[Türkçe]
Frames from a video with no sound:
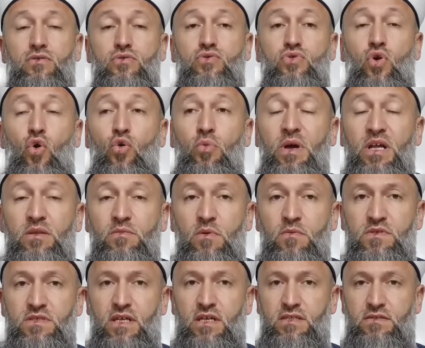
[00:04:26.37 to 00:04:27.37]
tövbe
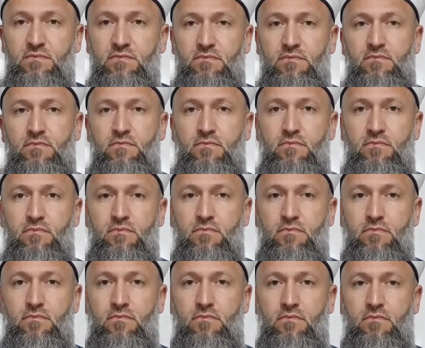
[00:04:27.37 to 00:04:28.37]
etmemiz lazım.
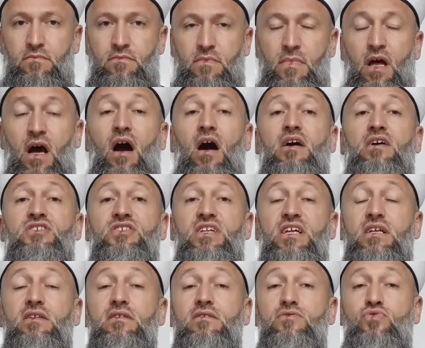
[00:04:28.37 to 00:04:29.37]

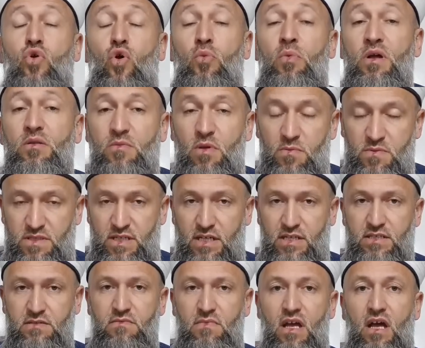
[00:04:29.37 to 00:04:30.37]
Acilen tövbe etmemiz
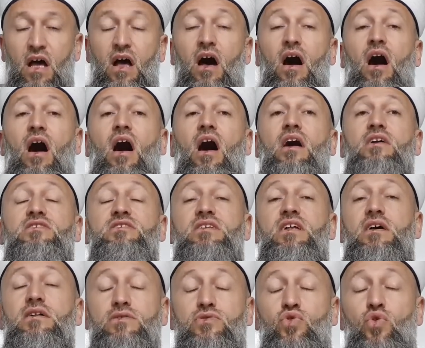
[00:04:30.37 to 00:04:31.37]
lazım.
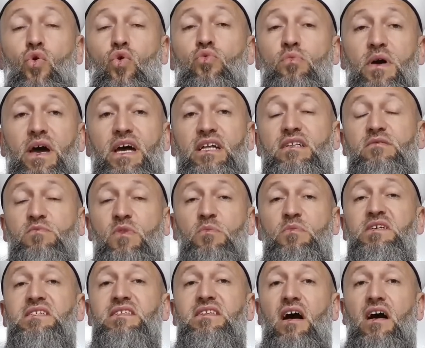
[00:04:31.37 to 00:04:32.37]
Acilen tövbe
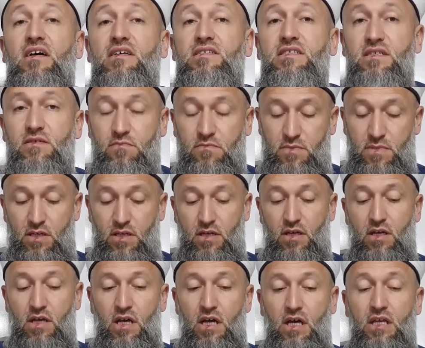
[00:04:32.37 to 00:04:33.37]
etmemiz lazım.
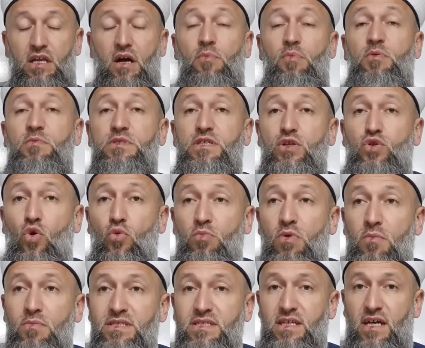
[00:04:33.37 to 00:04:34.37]
Rabbimize
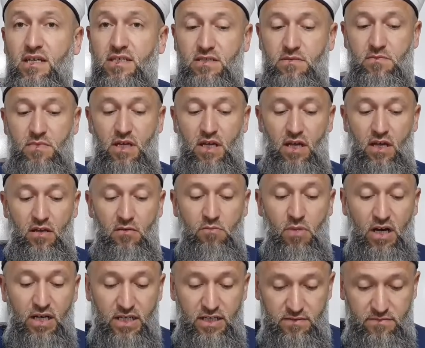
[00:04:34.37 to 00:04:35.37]
dönmemiz lazım.
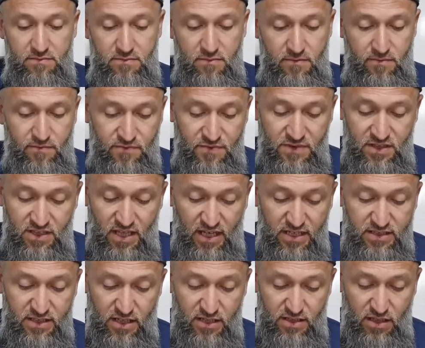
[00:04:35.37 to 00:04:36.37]
Bakın
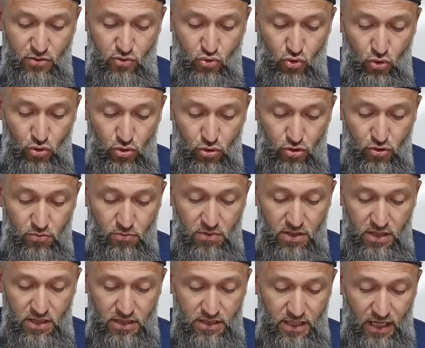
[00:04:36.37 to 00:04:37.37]
tekrardan söylüyorum.
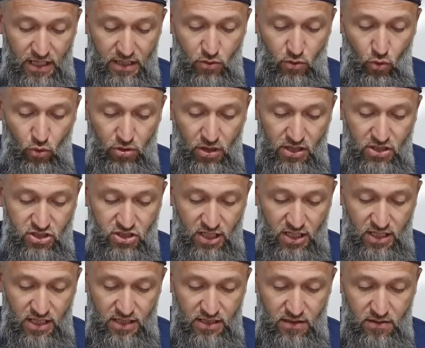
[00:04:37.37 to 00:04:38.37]
Yani olan
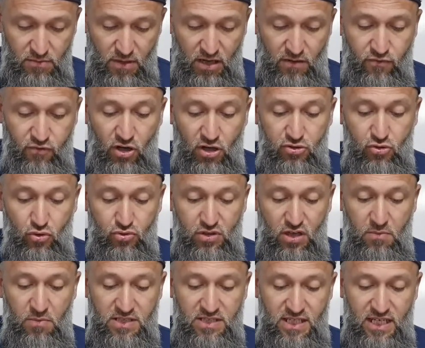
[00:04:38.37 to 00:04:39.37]
şeyler bak Fuat Oktay
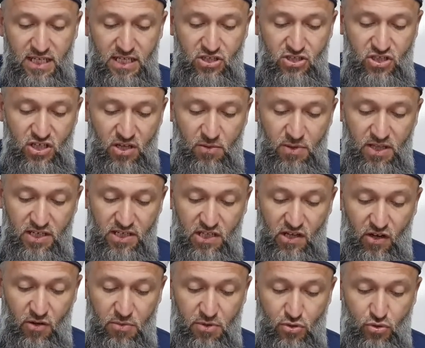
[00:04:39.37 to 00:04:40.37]
mesela incelemeler
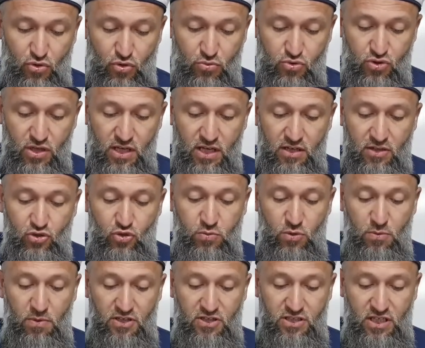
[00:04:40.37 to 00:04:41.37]
devam ediyor diyormuş.
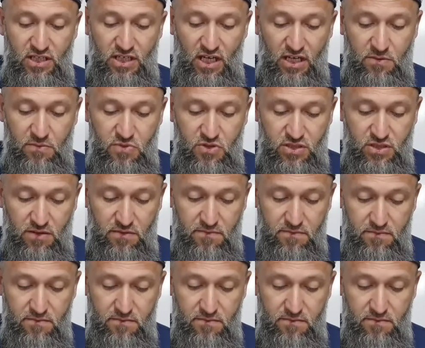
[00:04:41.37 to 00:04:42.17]
Cumhurbaşkanı yardımcısı.